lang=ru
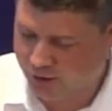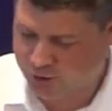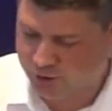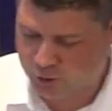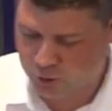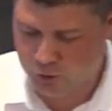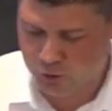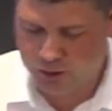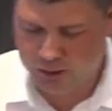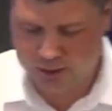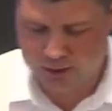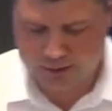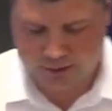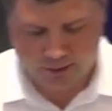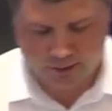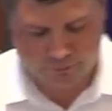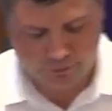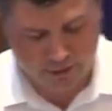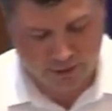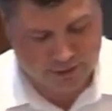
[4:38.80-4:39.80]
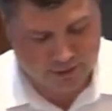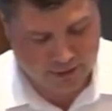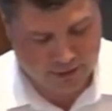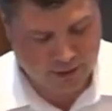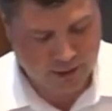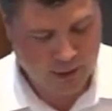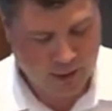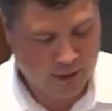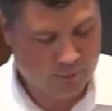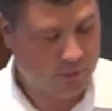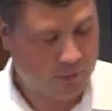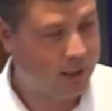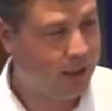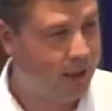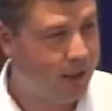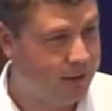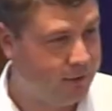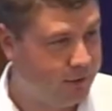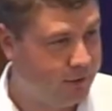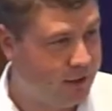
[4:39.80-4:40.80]
история. Открывайте, пока
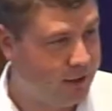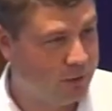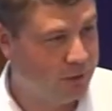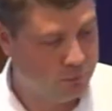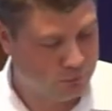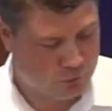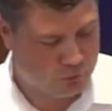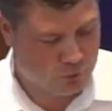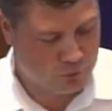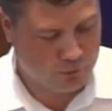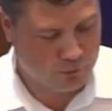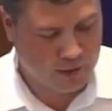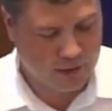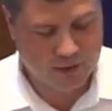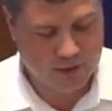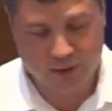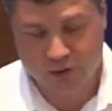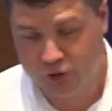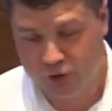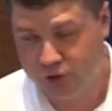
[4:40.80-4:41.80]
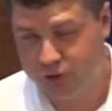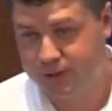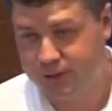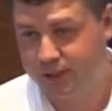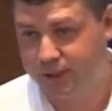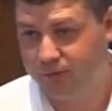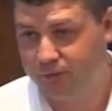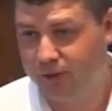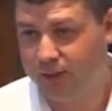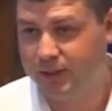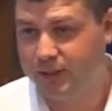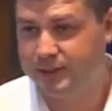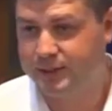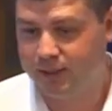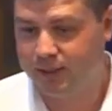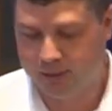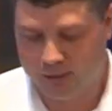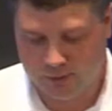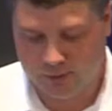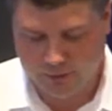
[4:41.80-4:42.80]
я делаю вступление, числа
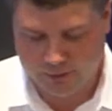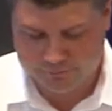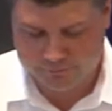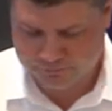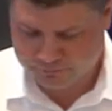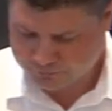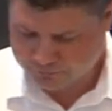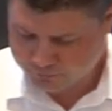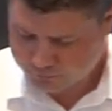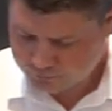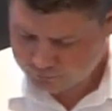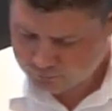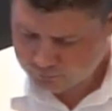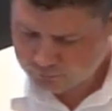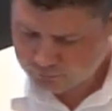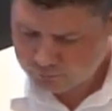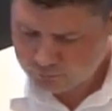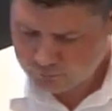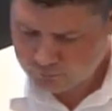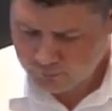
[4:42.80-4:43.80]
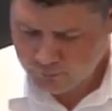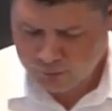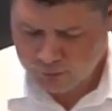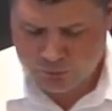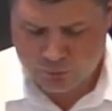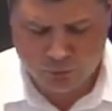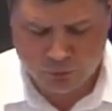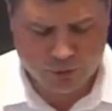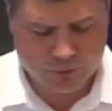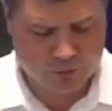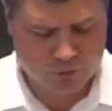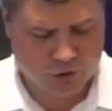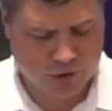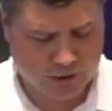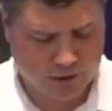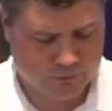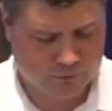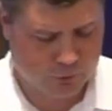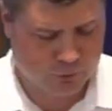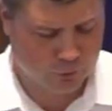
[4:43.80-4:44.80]
12 глава. Мы будем
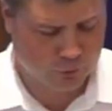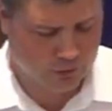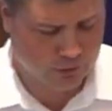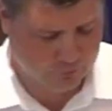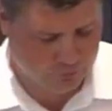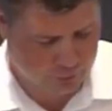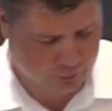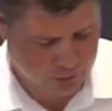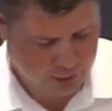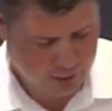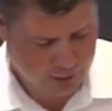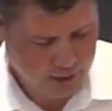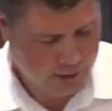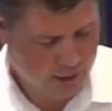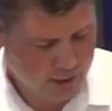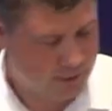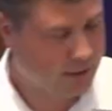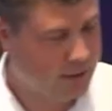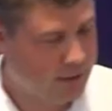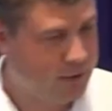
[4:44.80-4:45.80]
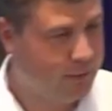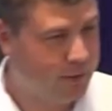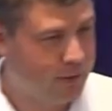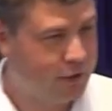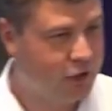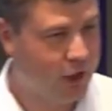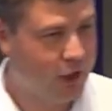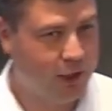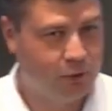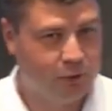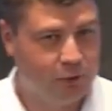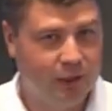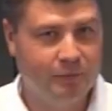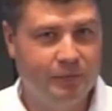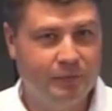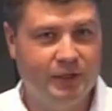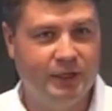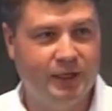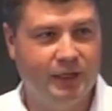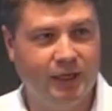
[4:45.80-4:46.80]
читать всю главу. Она небольшая, но там
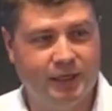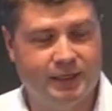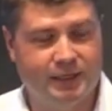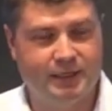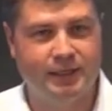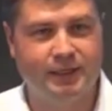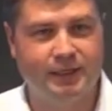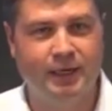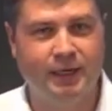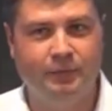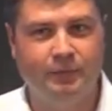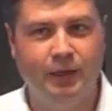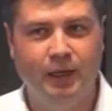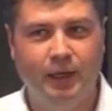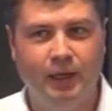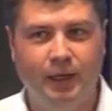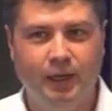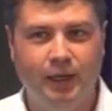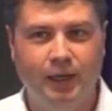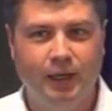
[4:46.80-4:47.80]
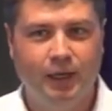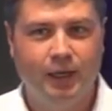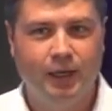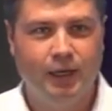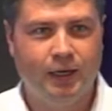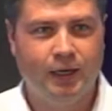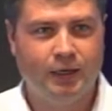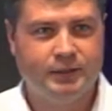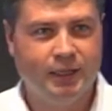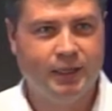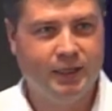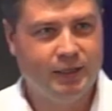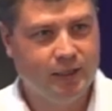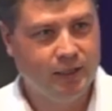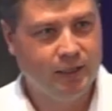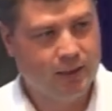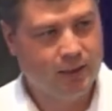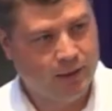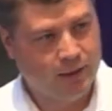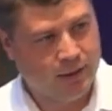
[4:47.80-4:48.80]
интересно. Там, а,
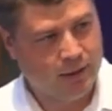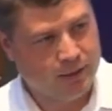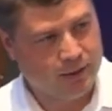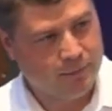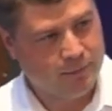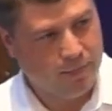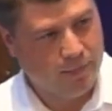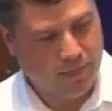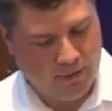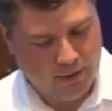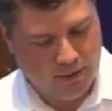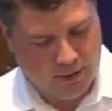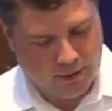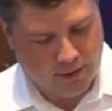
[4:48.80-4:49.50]
знаете, а,